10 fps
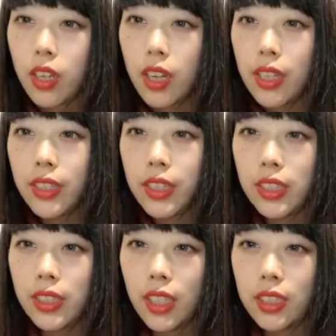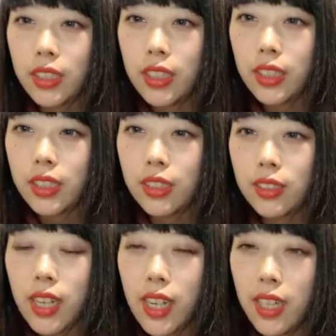会えねえし金ねえし
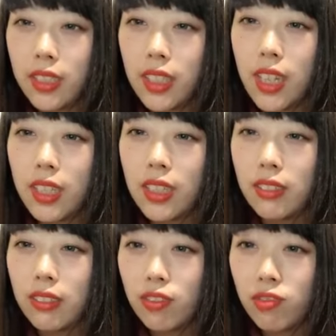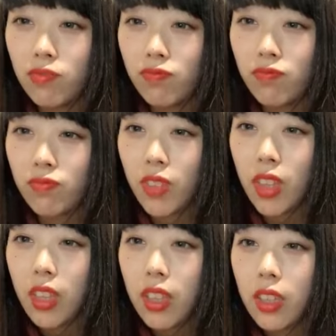つらい。うん。
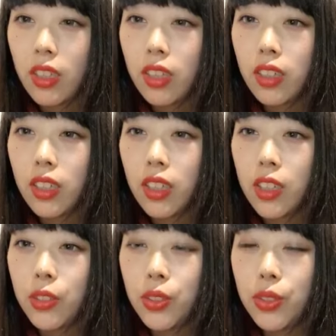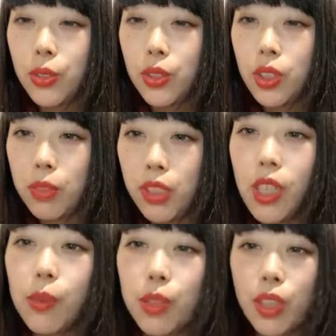あれを入場で見せ
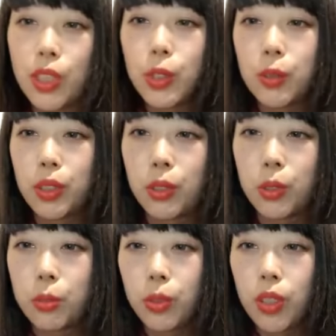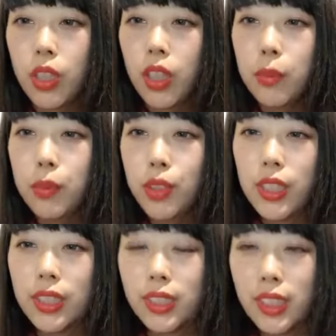れば大丈夫だと無
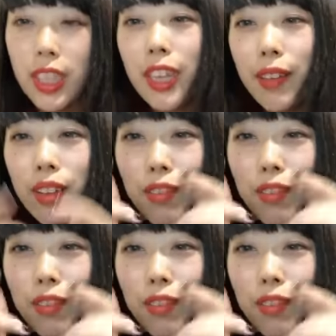理好き